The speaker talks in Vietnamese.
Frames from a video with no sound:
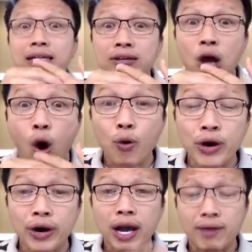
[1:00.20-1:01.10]
vô
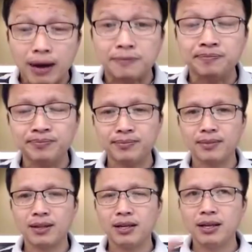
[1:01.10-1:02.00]
được hiểu không
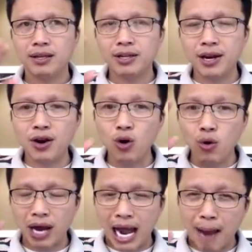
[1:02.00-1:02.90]
cho nên nó luôn
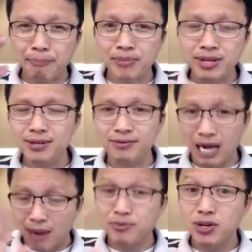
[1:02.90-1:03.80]
là âm dương và
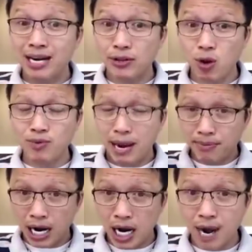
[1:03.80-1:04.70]
âm dương là tốt đẹp
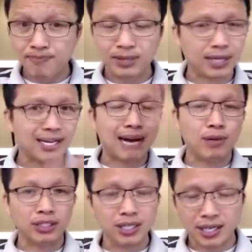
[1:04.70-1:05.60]
là khớp và tất cả mọi
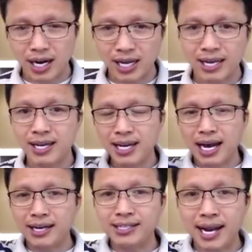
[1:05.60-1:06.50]
thứ trên đời
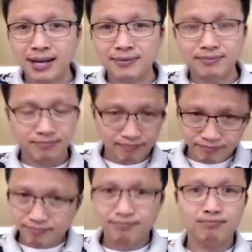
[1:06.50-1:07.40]
ánh sáng
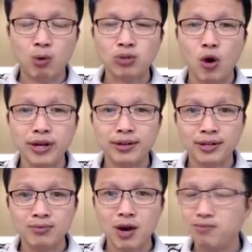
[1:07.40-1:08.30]
bóng tối
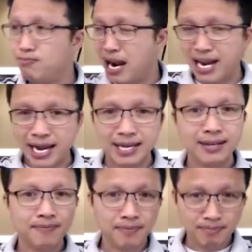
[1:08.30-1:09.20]
đúng không ban ngày
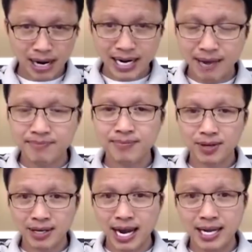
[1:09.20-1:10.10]
ban đêm
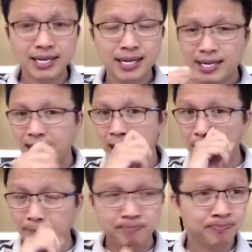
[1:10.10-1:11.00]
ok
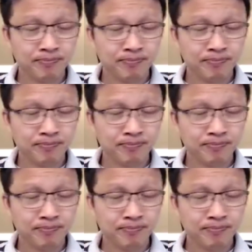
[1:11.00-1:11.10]
um,